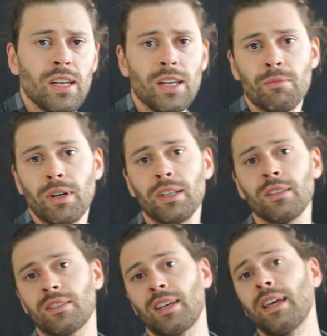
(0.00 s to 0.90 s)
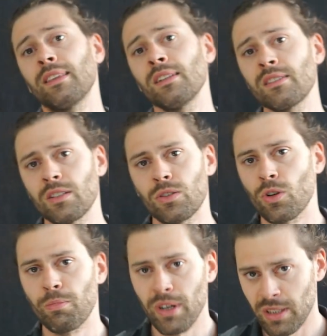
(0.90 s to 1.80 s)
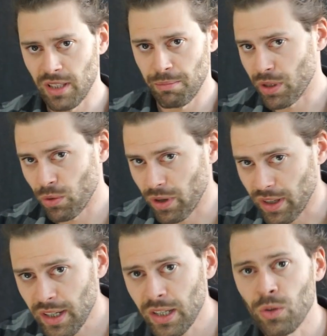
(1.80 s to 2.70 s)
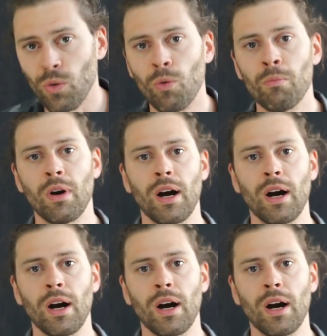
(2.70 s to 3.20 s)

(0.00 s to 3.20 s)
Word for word: Immerhin, es handelt sich doch bei den Epikureern um